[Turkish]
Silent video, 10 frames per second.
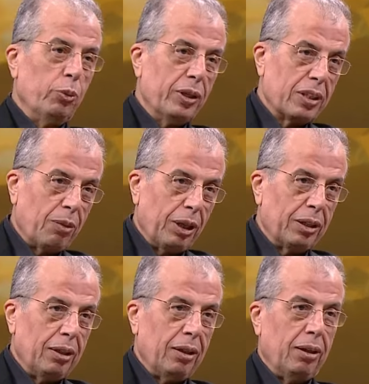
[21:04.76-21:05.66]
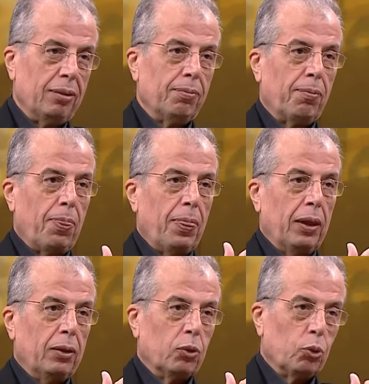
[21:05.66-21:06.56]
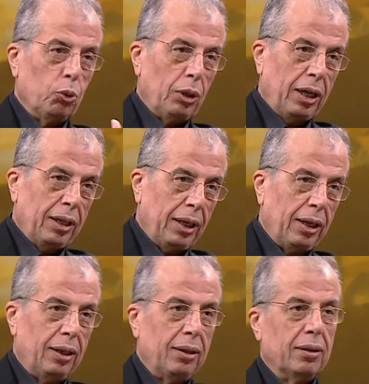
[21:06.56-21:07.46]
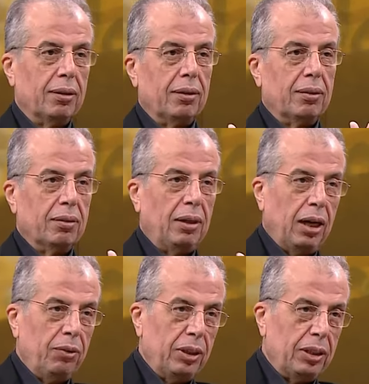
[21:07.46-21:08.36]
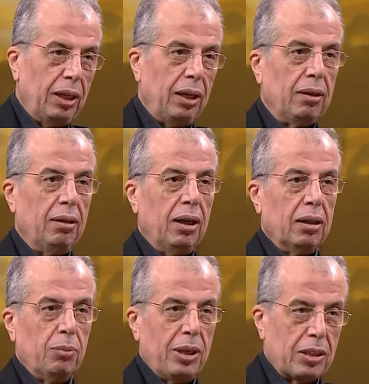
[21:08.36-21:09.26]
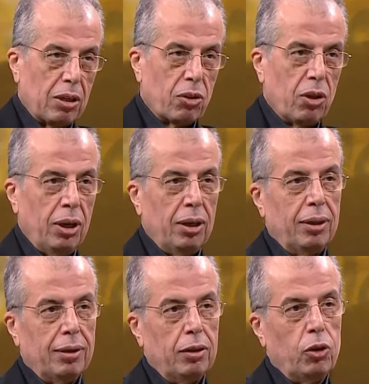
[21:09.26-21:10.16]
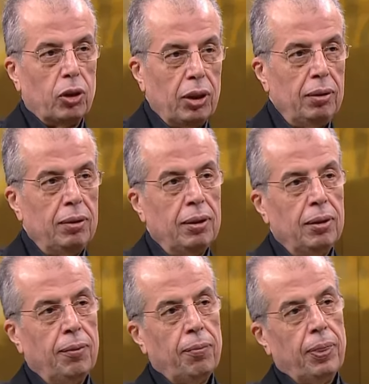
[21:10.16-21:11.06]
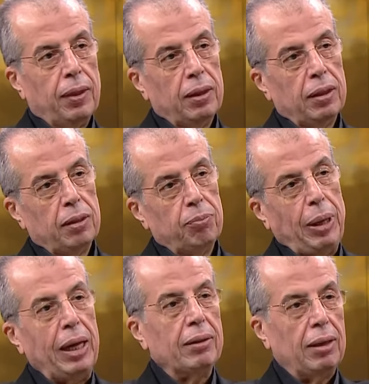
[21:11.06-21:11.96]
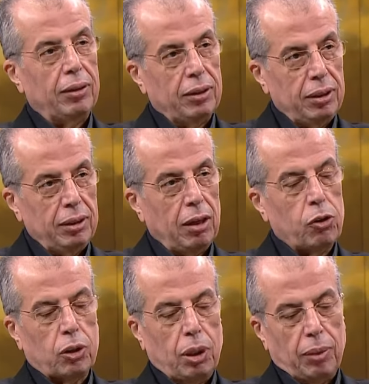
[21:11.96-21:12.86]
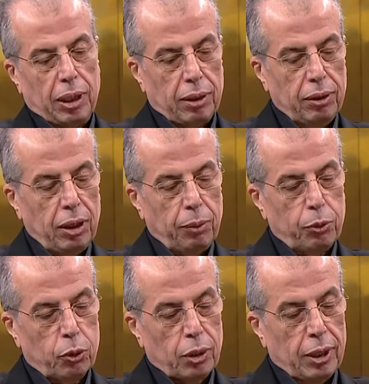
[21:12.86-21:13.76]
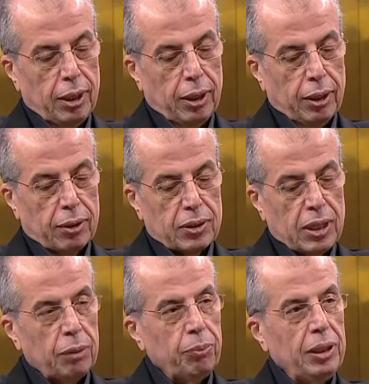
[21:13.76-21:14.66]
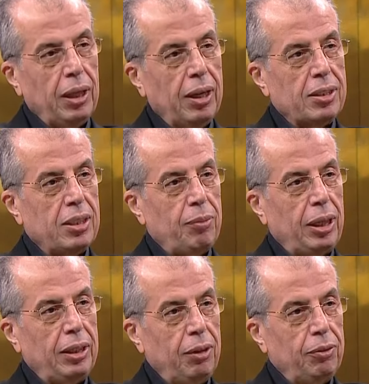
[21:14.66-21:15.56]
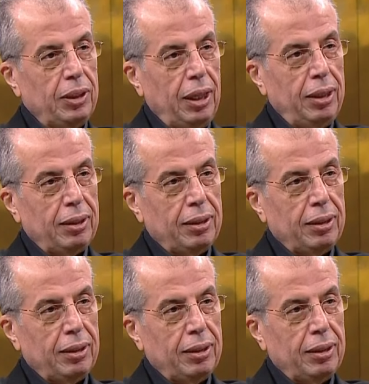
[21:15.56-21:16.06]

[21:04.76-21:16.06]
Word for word: bir zamanda da Kur'an'a, davete, ilahi mesaja ilişkin e, beyanlarını, açıklamalarını yapıyor. Sad bin Haysemen evinde